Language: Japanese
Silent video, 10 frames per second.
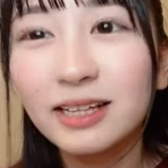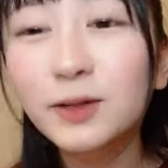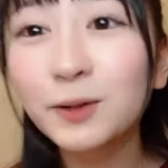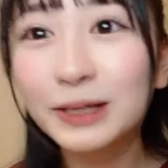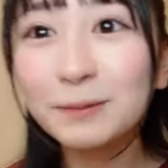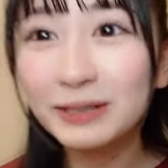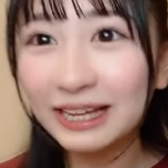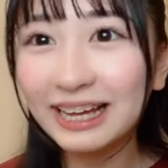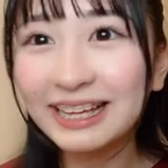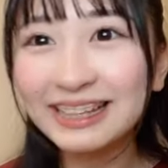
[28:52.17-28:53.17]
そうでも
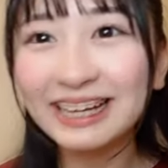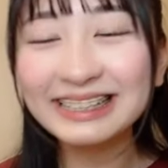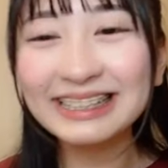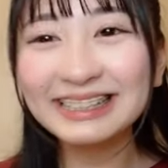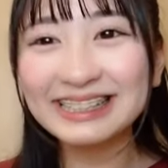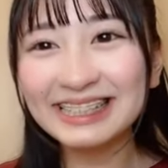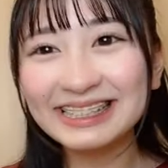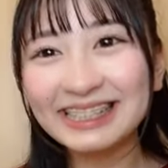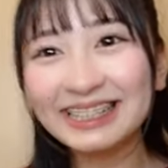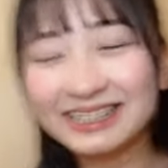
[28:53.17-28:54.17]
ね担任の
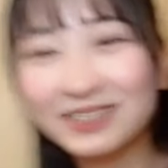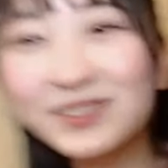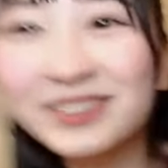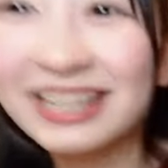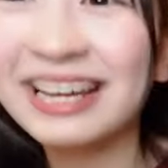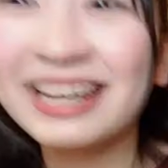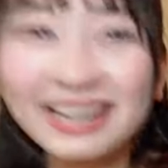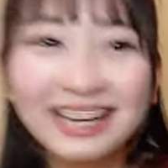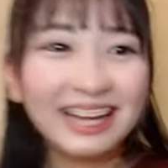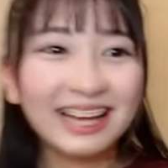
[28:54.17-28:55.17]
先生がすごくて
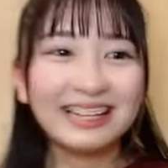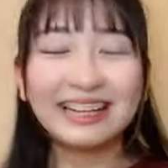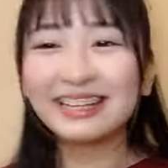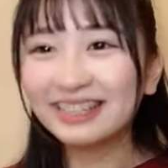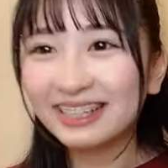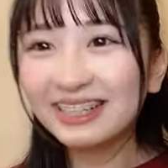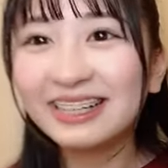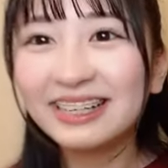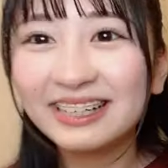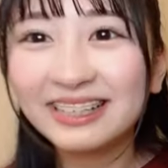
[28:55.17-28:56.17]
なん
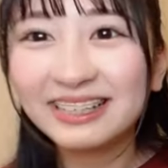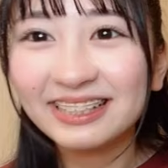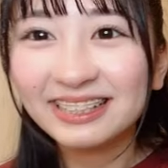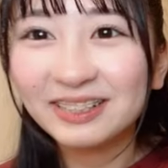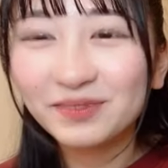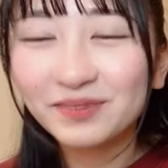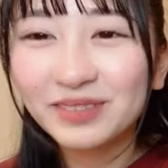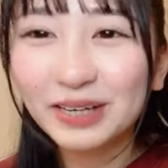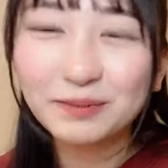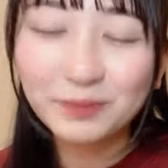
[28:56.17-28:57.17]
か
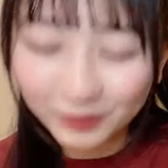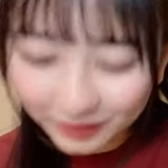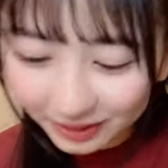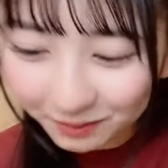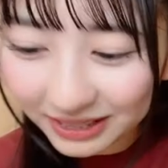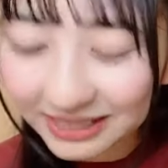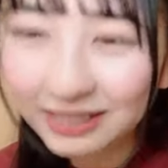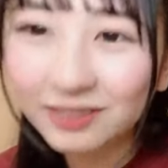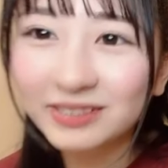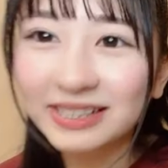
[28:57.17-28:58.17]
いや本当に皆さ
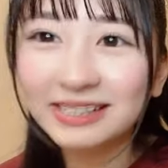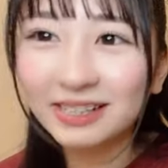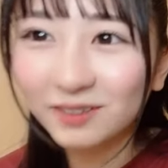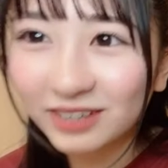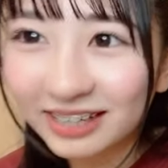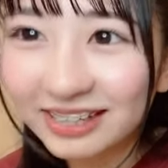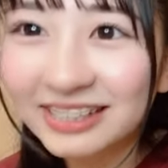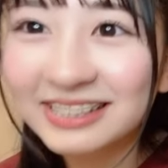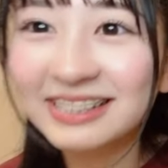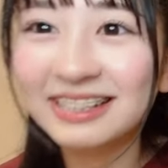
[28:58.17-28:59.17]
んの先生のおかげ
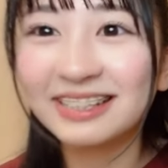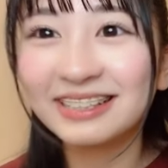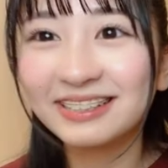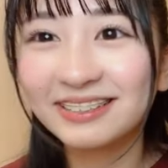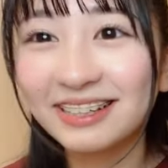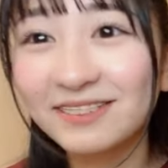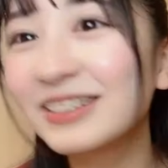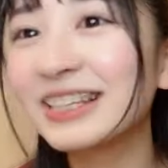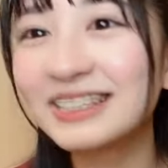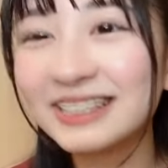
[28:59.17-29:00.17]
ですって言ってる
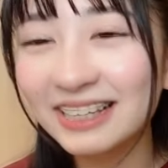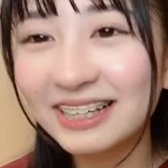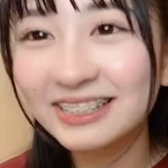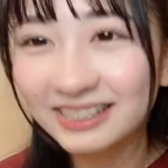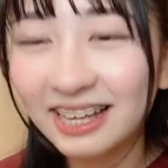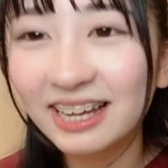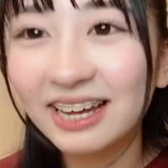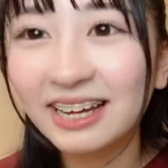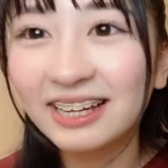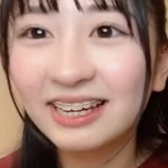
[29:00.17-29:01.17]
私に対して